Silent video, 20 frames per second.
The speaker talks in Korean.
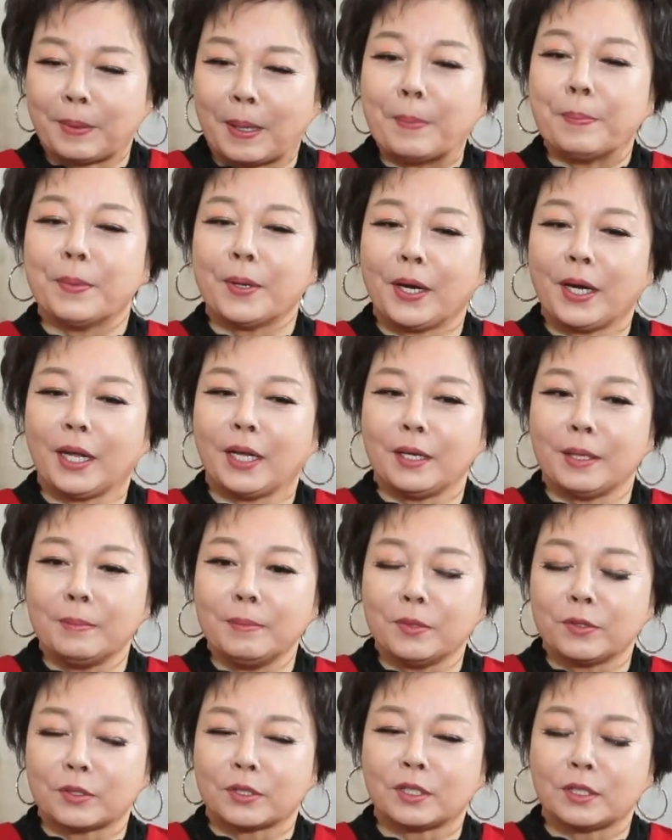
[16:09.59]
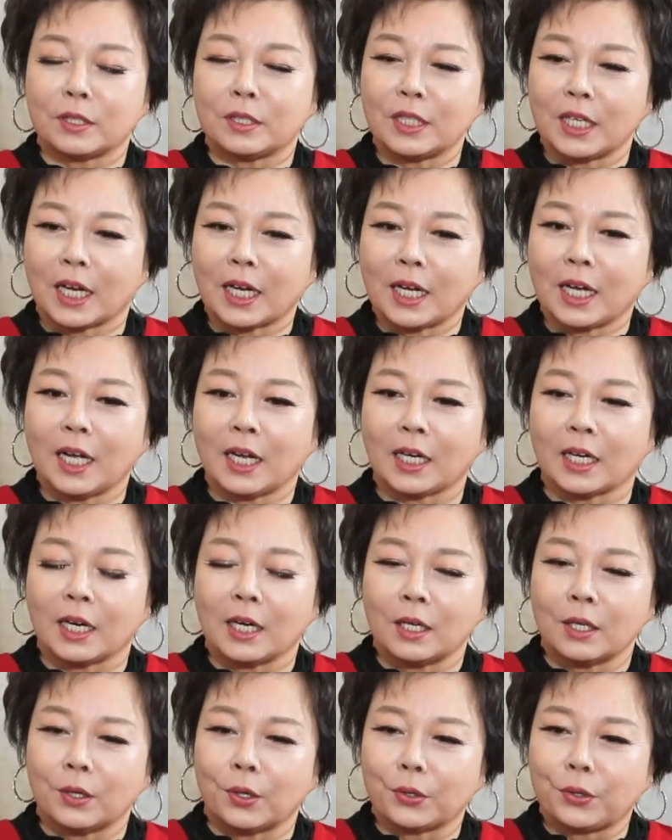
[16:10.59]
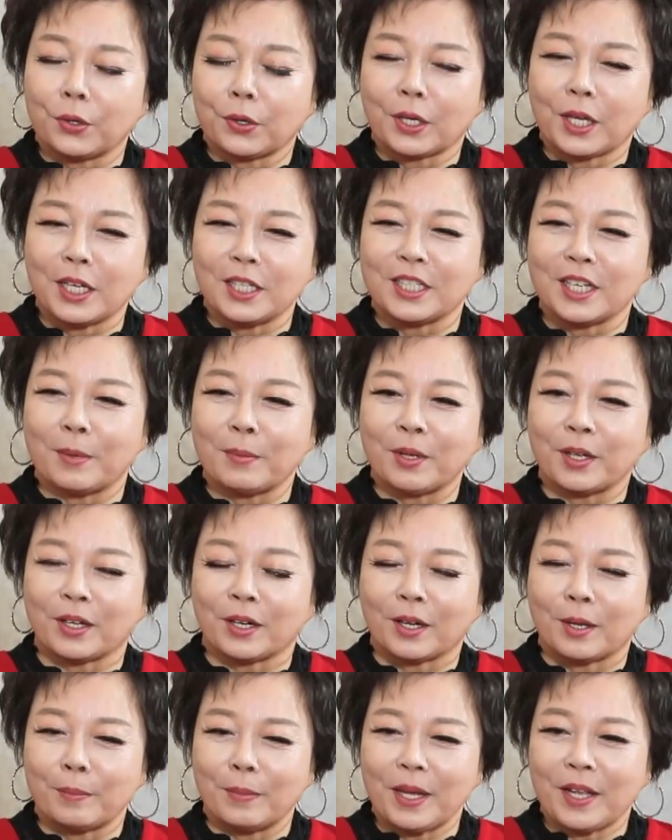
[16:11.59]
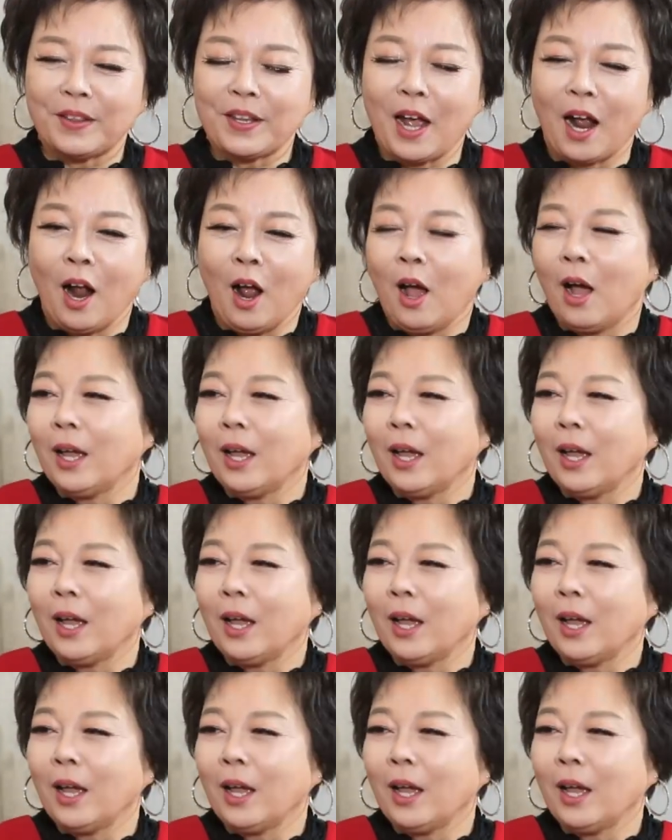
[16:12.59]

반면에 임미숙 씨는 약간 어떤 게 있냐면 맨날